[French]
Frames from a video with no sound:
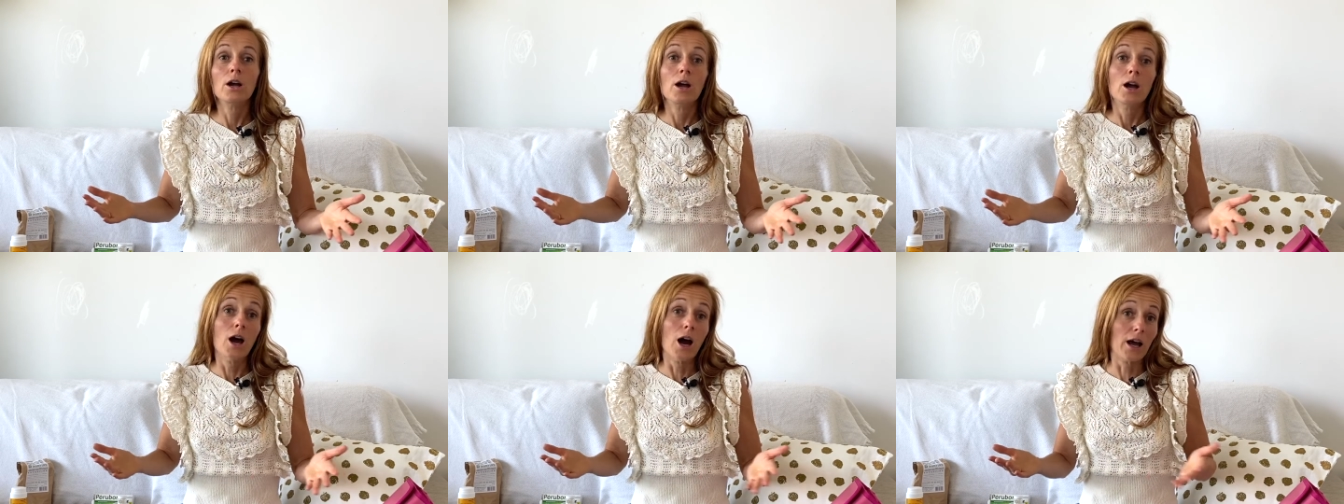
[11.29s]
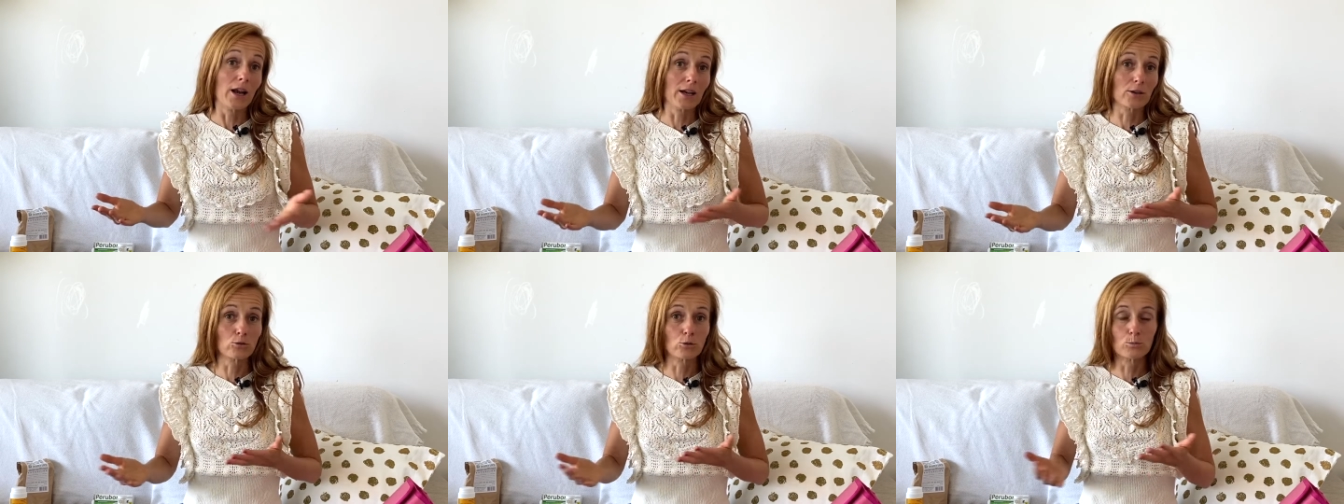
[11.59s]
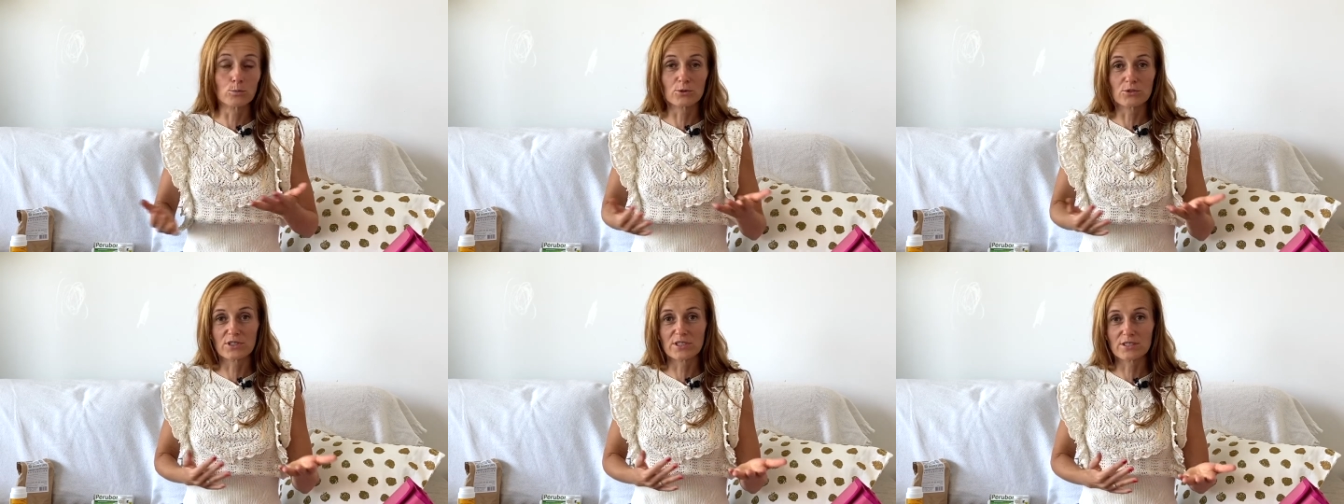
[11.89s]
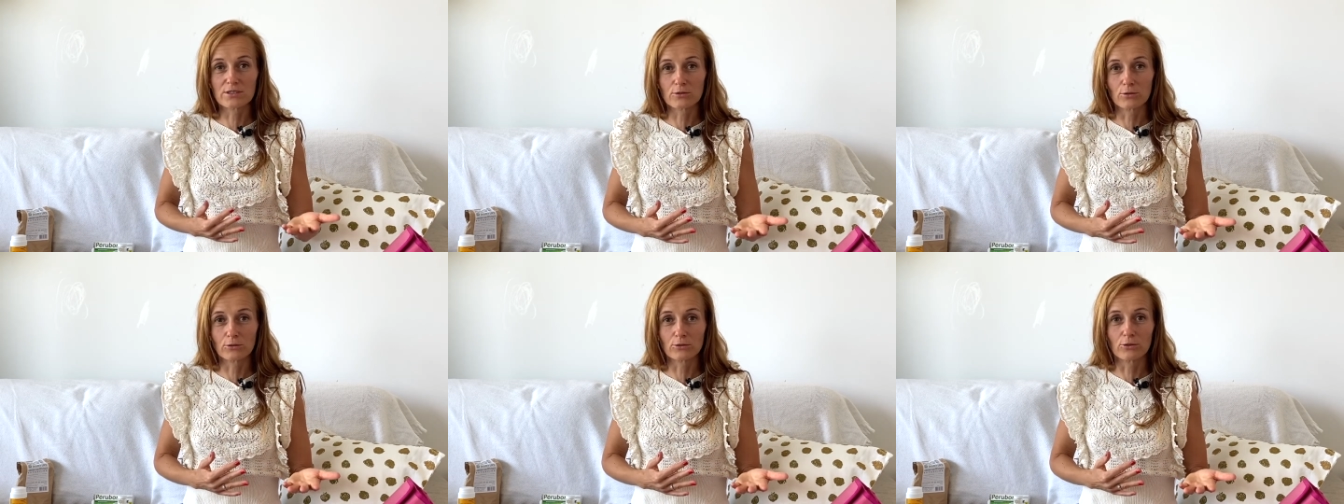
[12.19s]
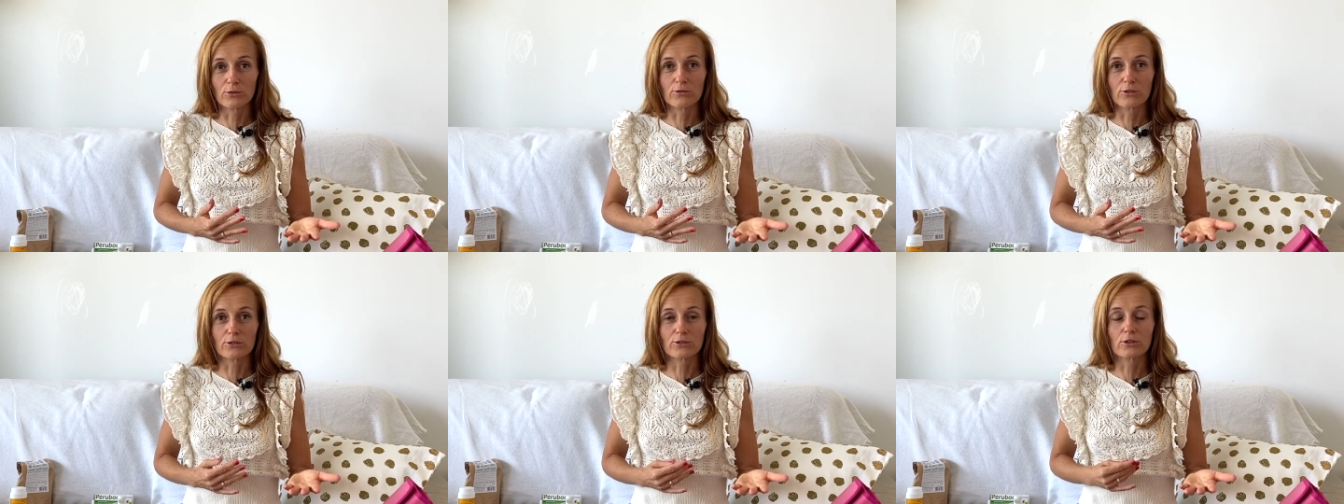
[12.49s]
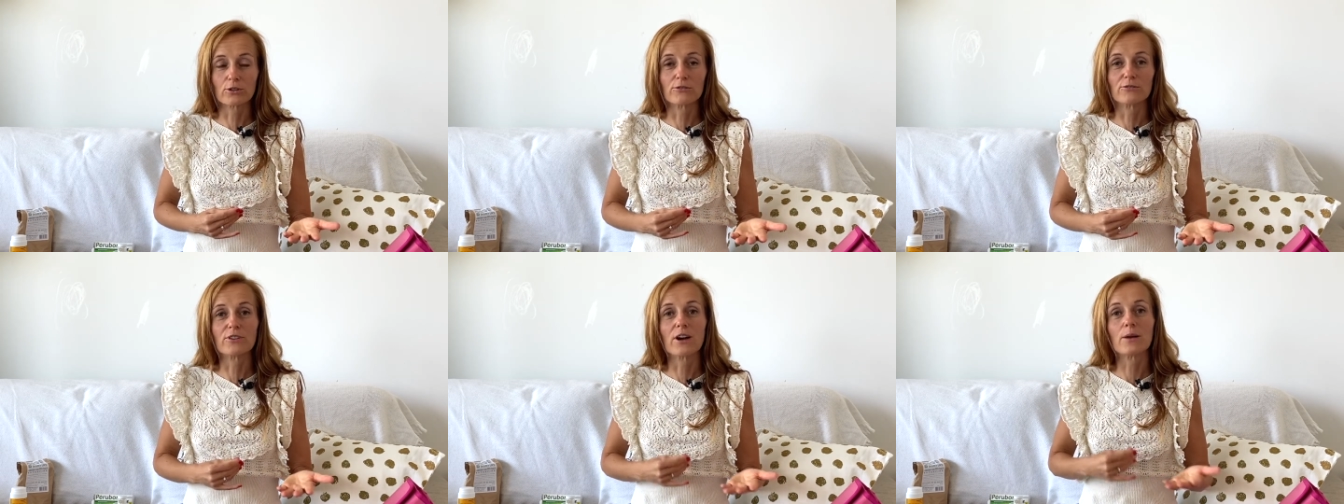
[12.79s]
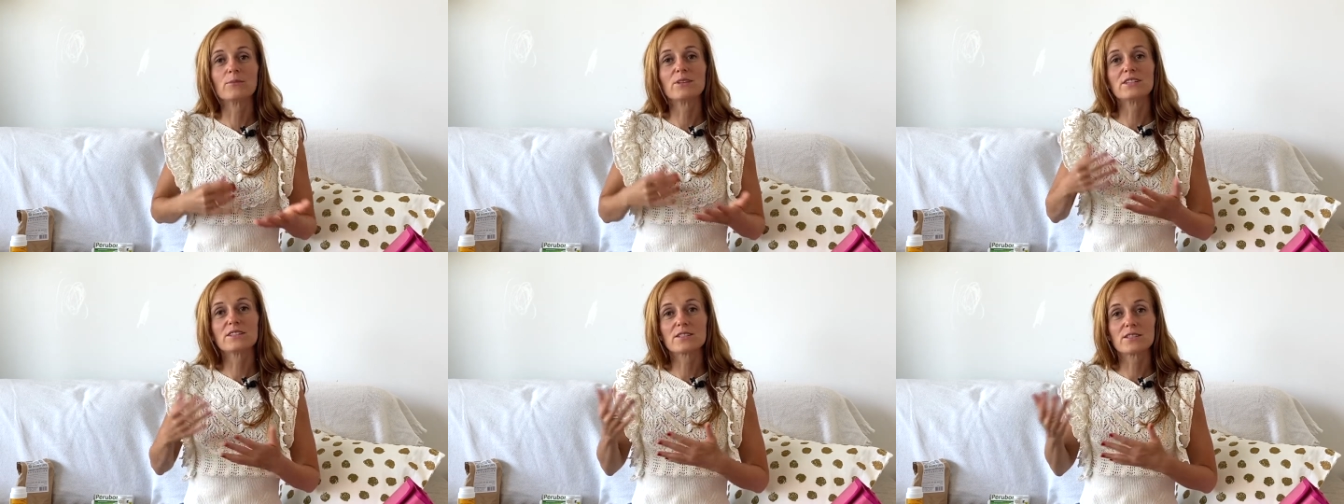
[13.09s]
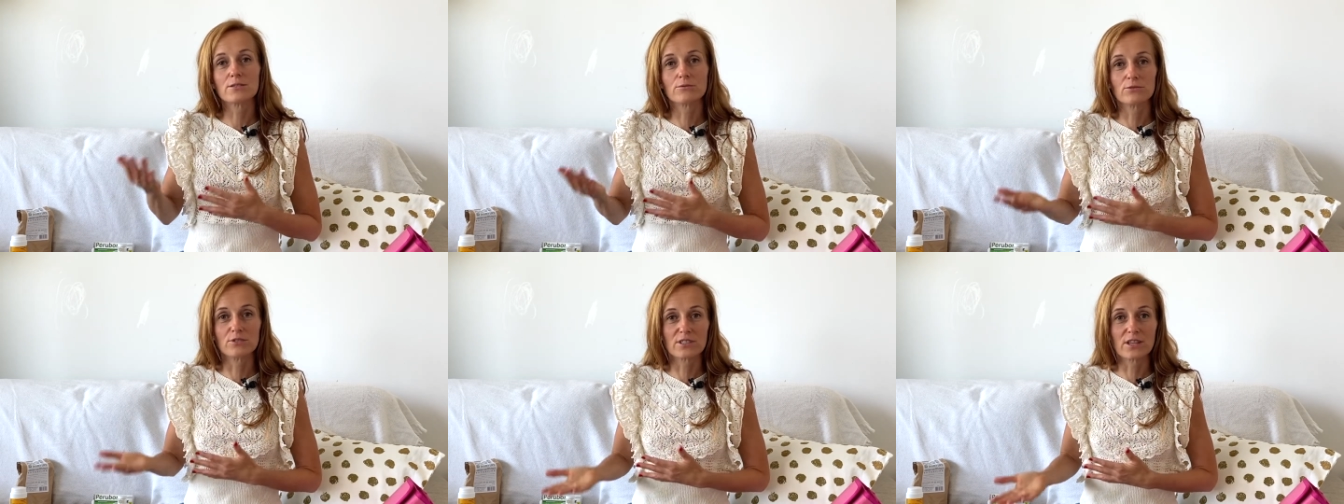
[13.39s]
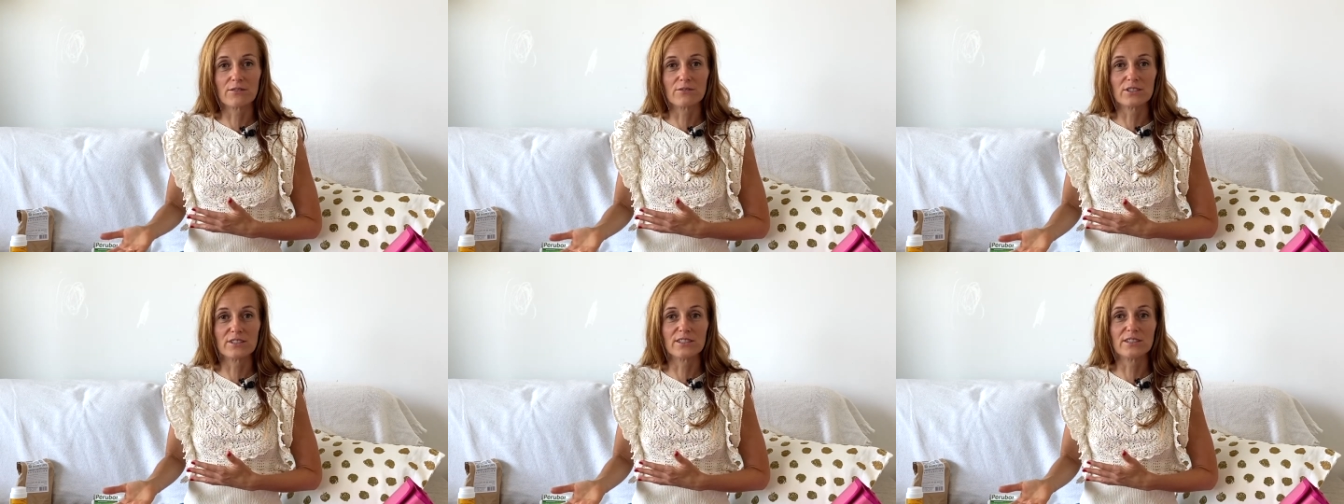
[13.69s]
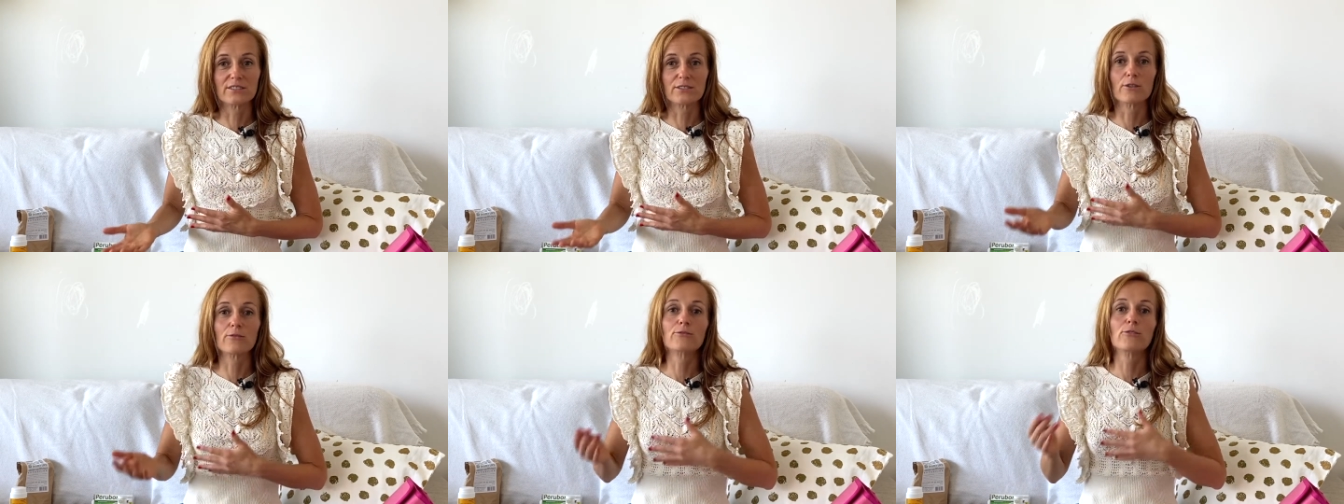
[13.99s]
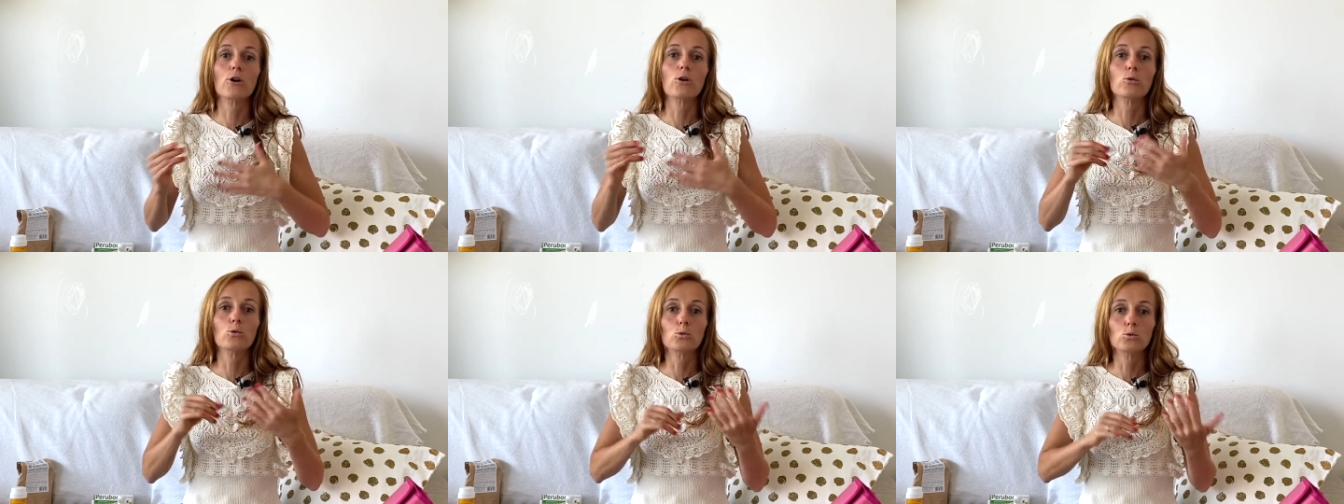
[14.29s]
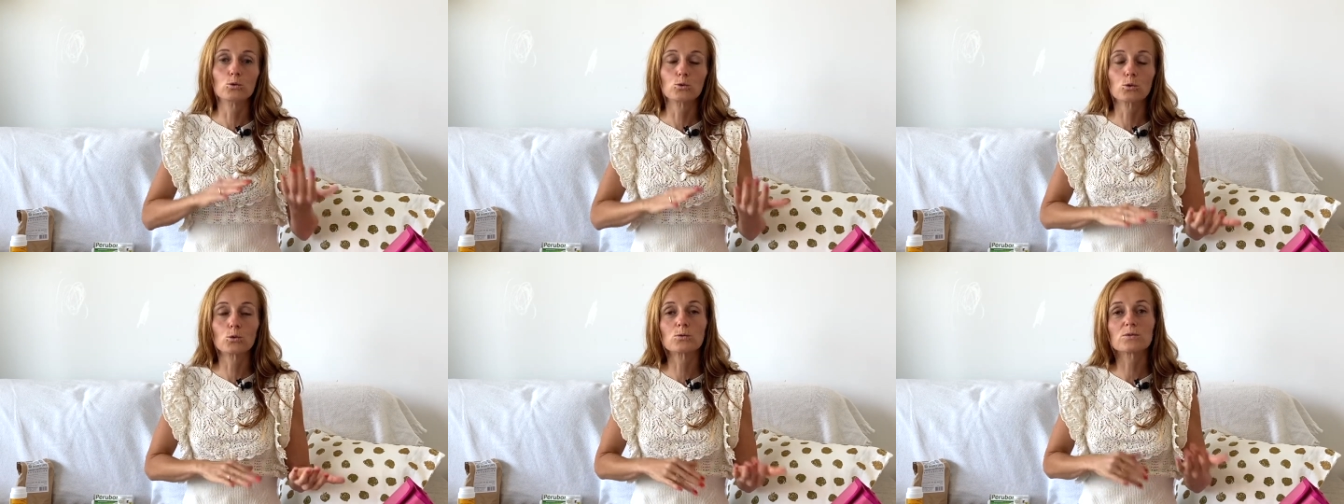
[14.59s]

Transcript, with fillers: à la composition de votre famille, si vous avez des enfants ou non,